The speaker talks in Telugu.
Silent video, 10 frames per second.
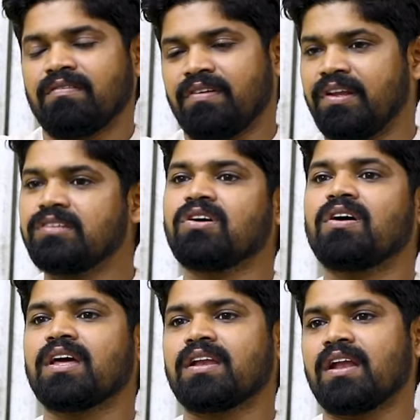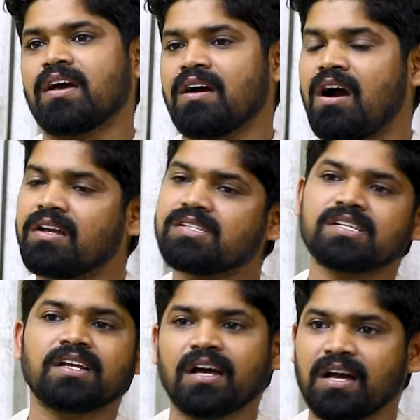వెరీ సారీ అన్న నాకు
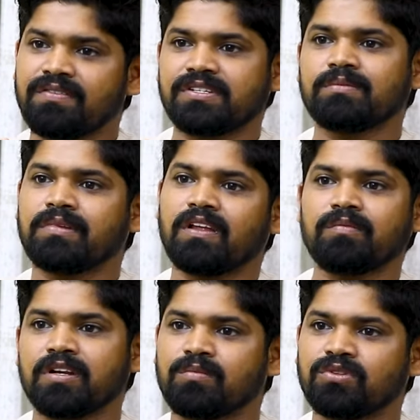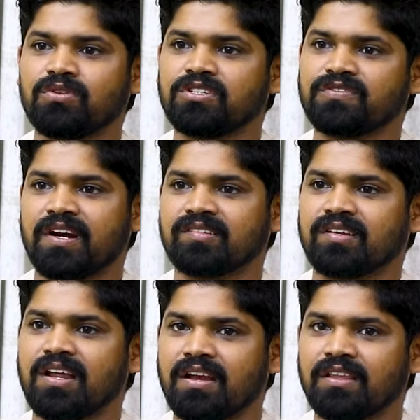హానెస్ట్గా నాకు ఆ విషయం తెలియదు మీరు ముందు నుంచి ఫ్రెండ్స్
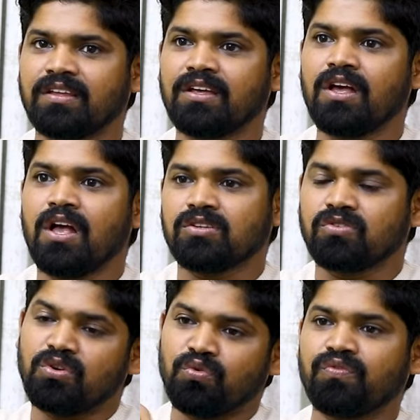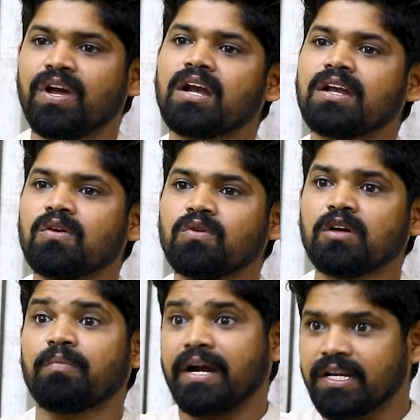అని అన్నది సో నువ్వే అట్లా అనుకుంటే
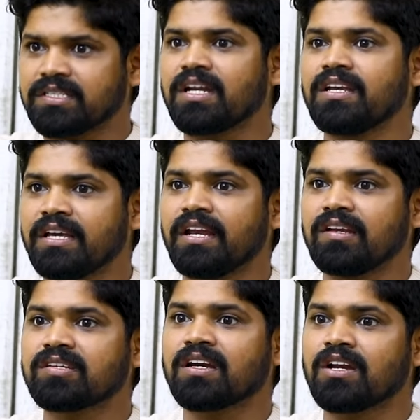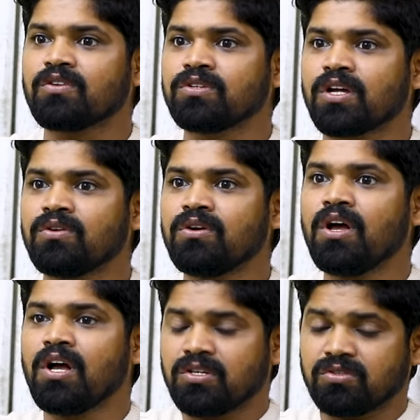బయట జనాలు ఇంకెన్నిసార్లు అనుకుంటారు
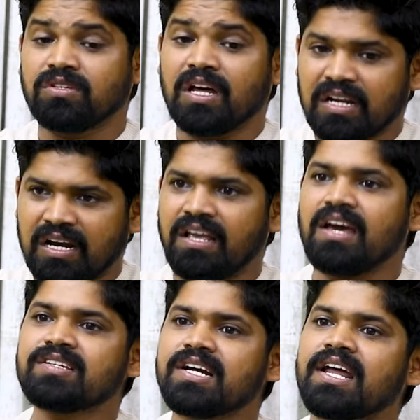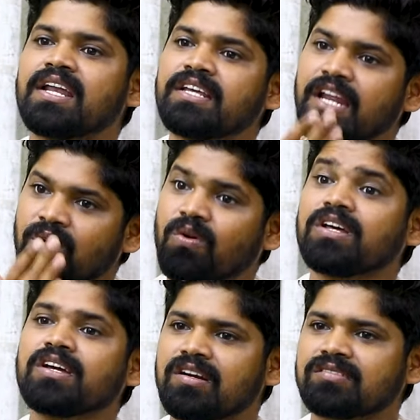సో దాన్ని క్లియర్ చేయడానికి నేను
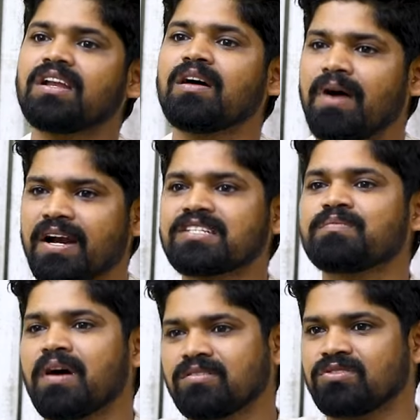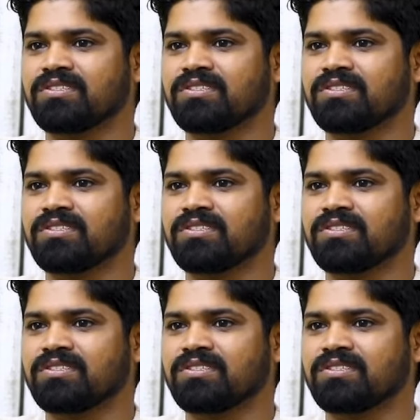ఒకటికి రెండు సార్లు ఆ మాట చెప్పాల్సి